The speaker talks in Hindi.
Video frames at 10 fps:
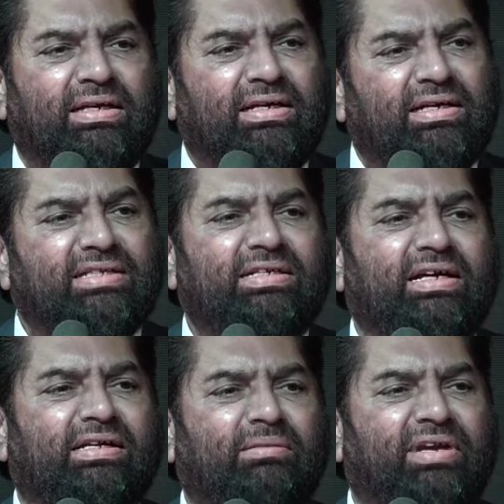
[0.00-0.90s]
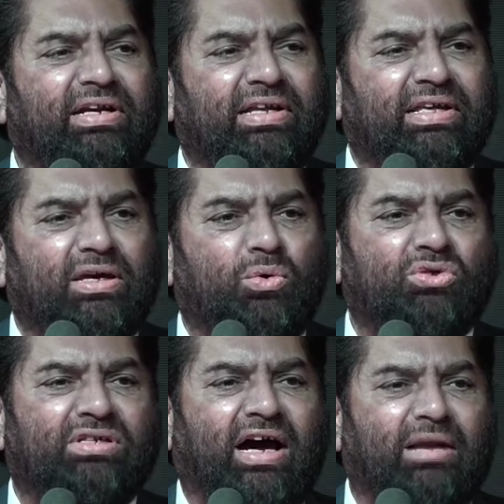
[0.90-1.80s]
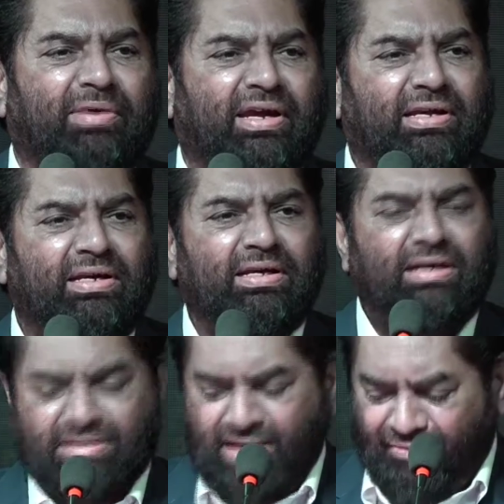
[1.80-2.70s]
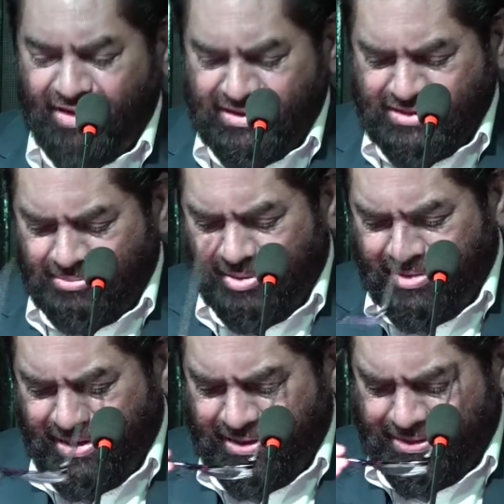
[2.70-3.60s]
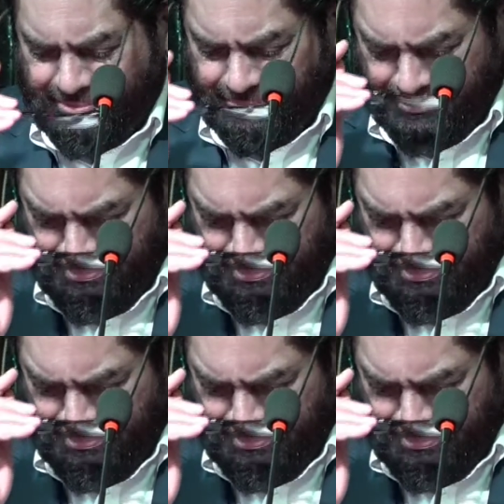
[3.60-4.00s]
रियल इस्टेट कम्यूनिटी के रोज़गार में इजाफे का सबब बनेगा